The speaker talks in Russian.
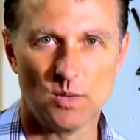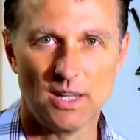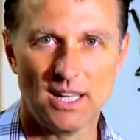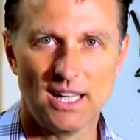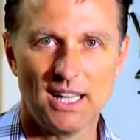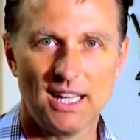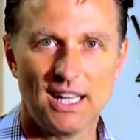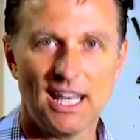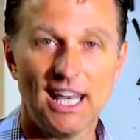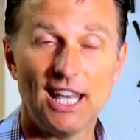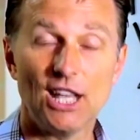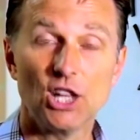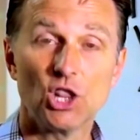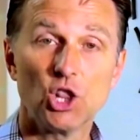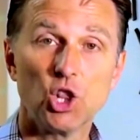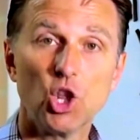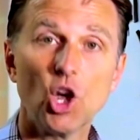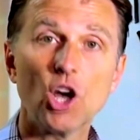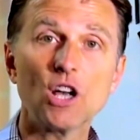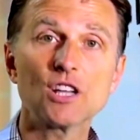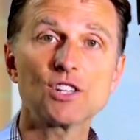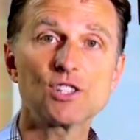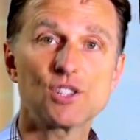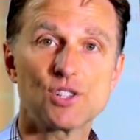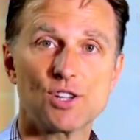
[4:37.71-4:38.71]
Выглядит
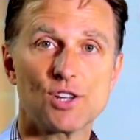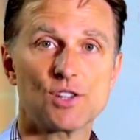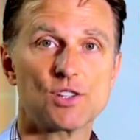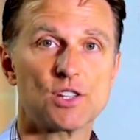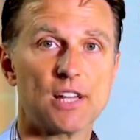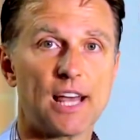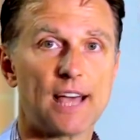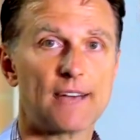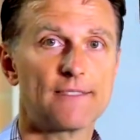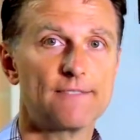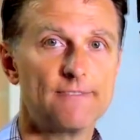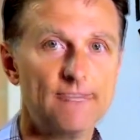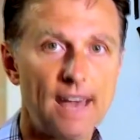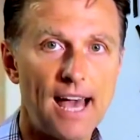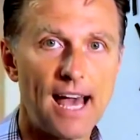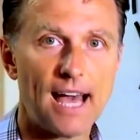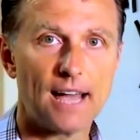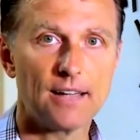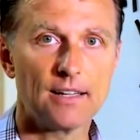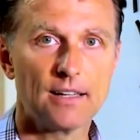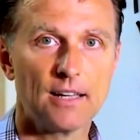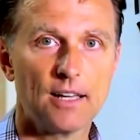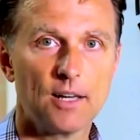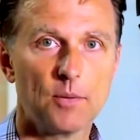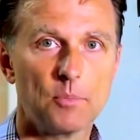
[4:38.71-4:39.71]
как жир, но на
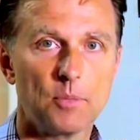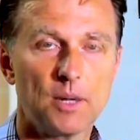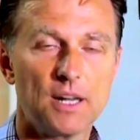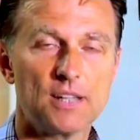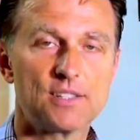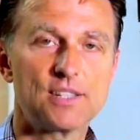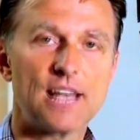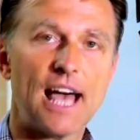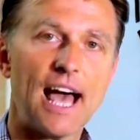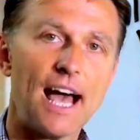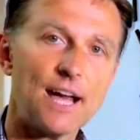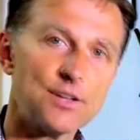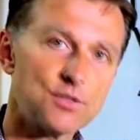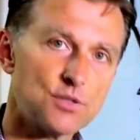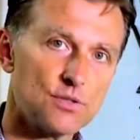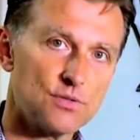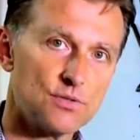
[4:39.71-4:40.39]
самом деле это